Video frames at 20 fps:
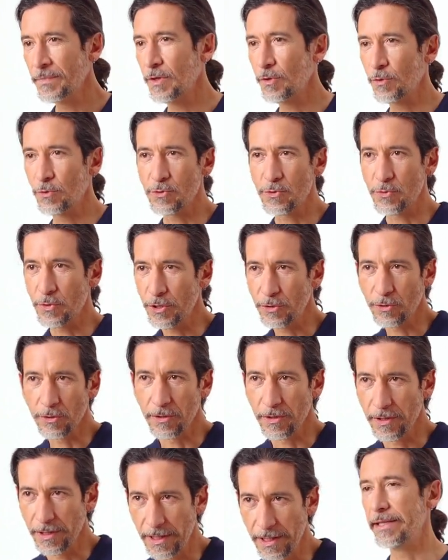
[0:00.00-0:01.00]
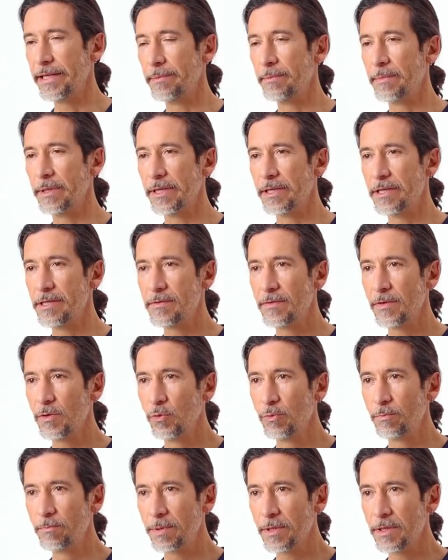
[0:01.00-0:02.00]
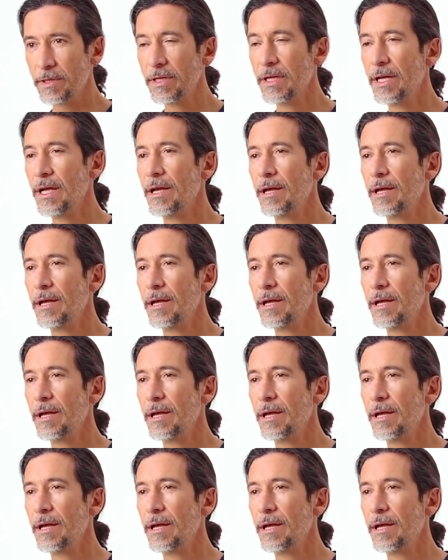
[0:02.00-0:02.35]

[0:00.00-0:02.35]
costruito il team di sviluppo